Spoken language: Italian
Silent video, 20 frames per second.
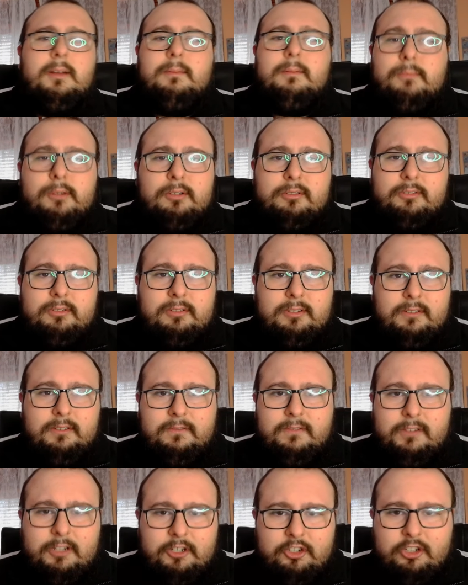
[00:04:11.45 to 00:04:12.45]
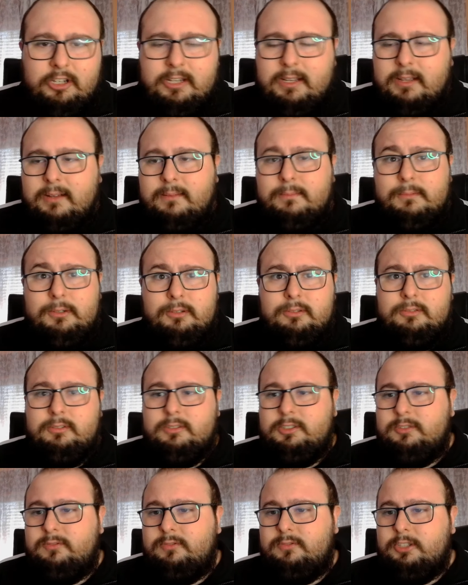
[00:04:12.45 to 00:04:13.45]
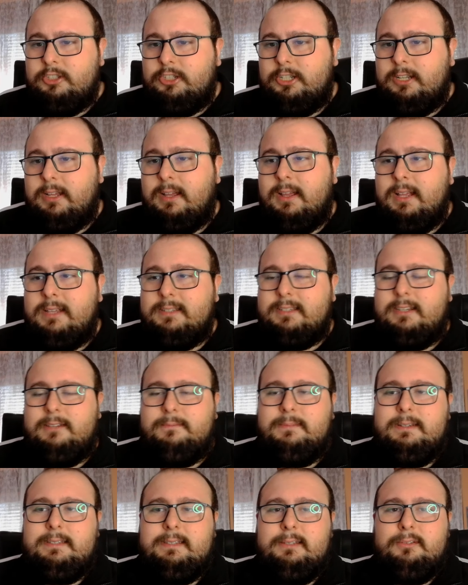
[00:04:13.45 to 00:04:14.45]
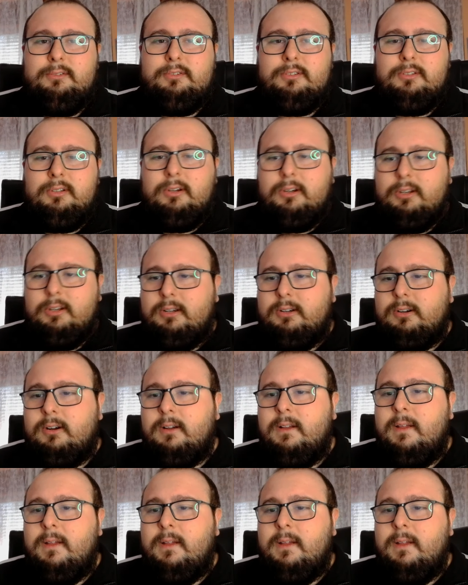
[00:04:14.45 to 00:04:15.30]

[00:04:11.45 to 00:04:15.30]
molto difficile, molto difficile, sarebbe stato storico